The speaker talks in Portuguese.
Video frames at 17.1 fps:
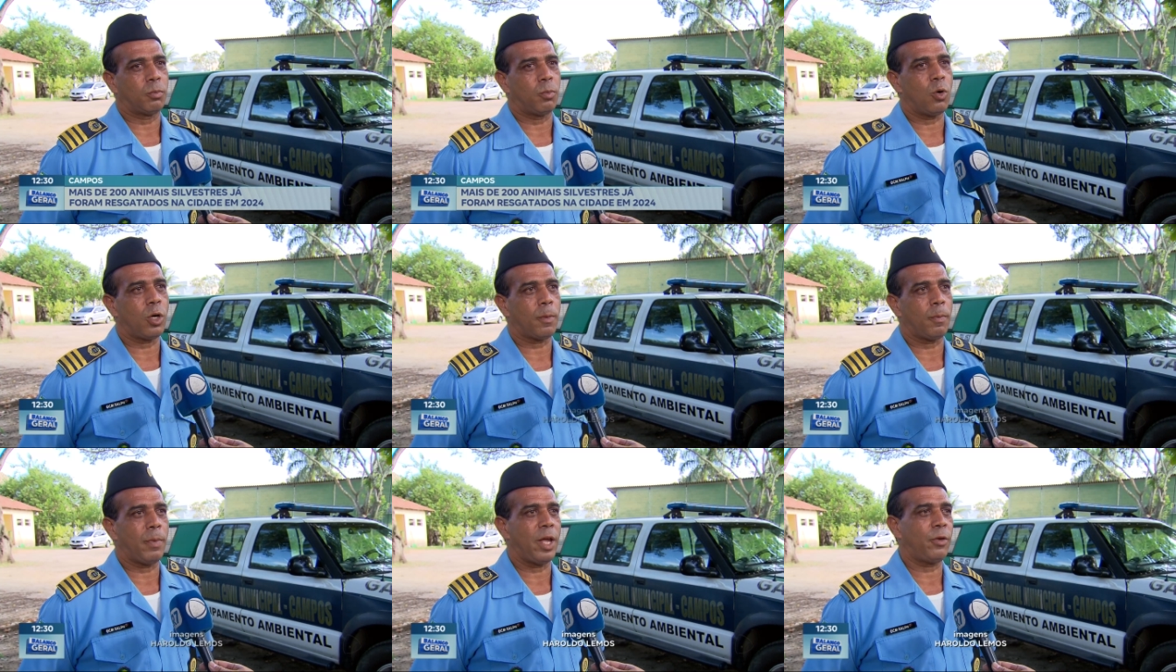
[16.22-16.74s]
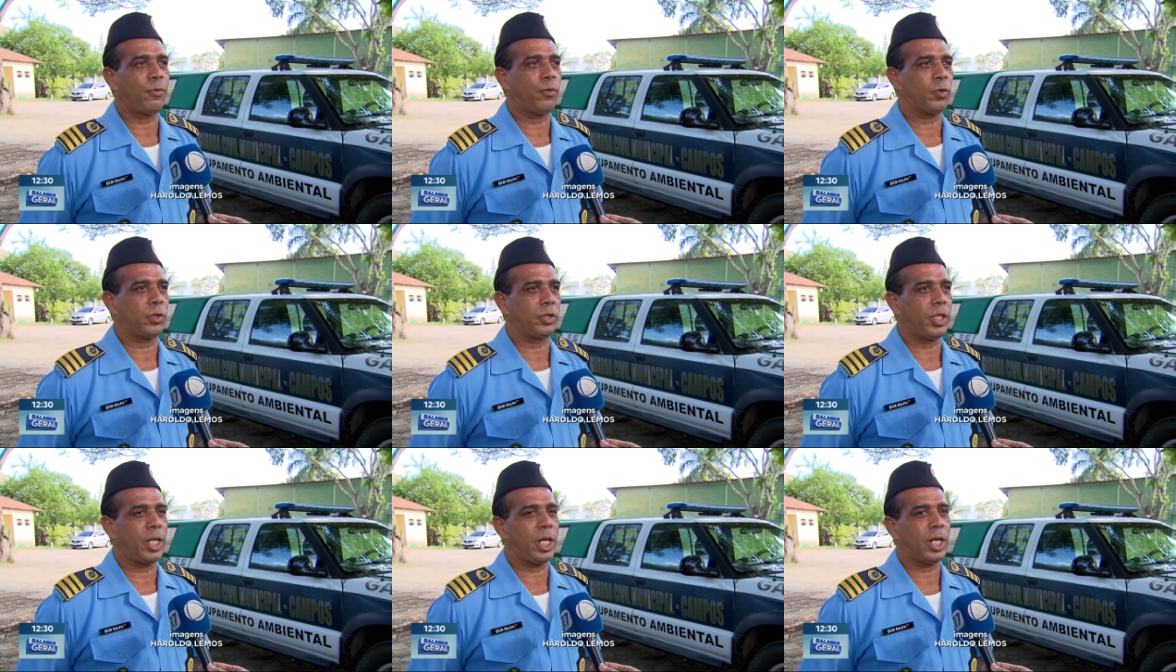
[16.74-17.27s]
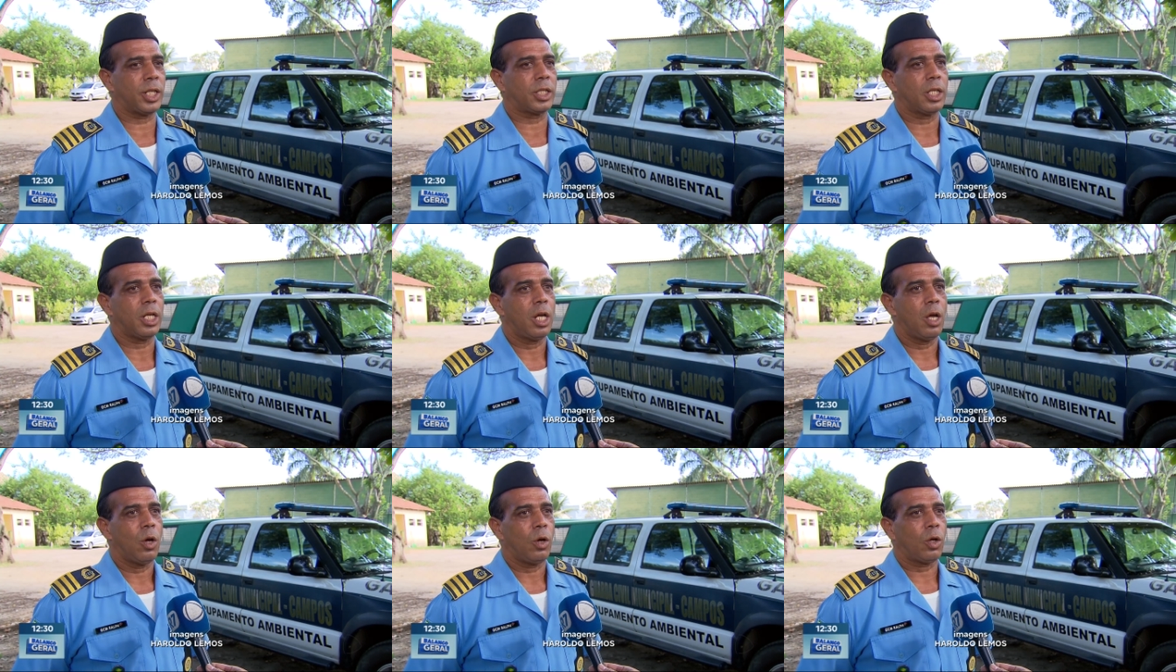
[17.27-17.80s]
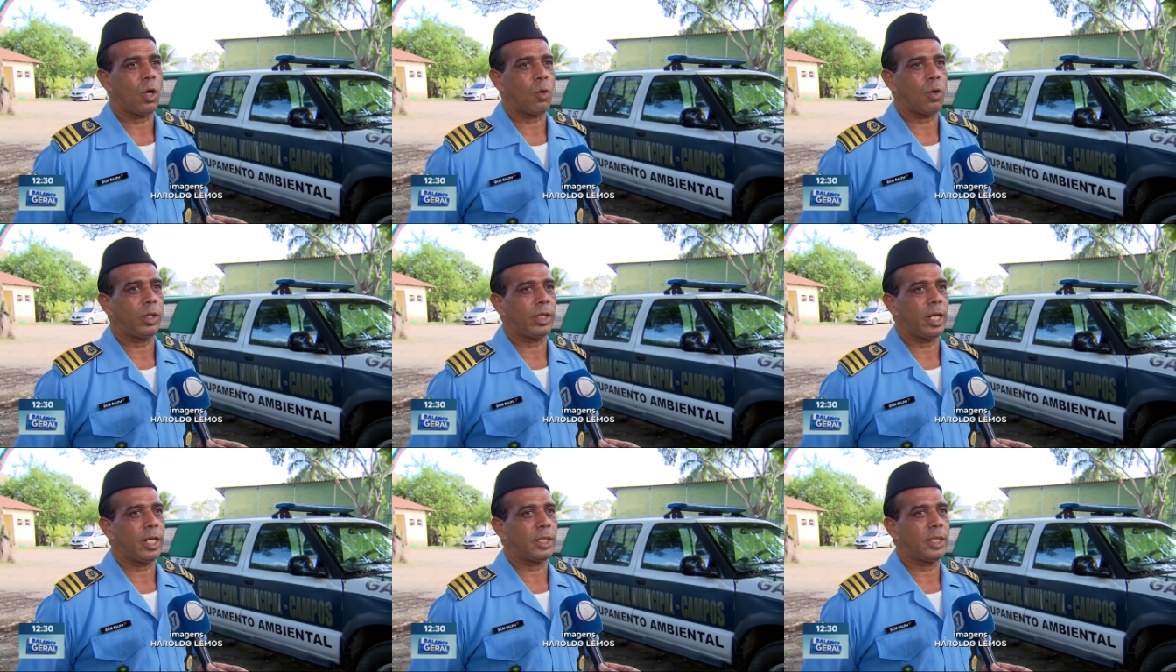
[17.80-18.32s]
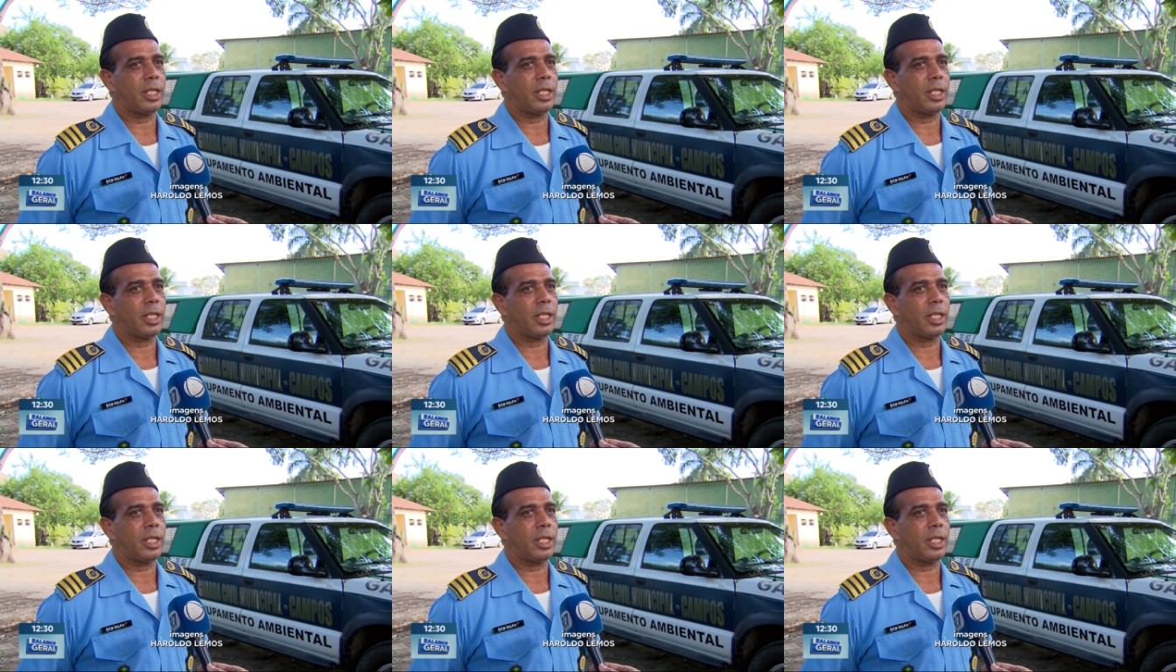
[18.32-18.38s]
pouco pé de fruteiras, o que acontece?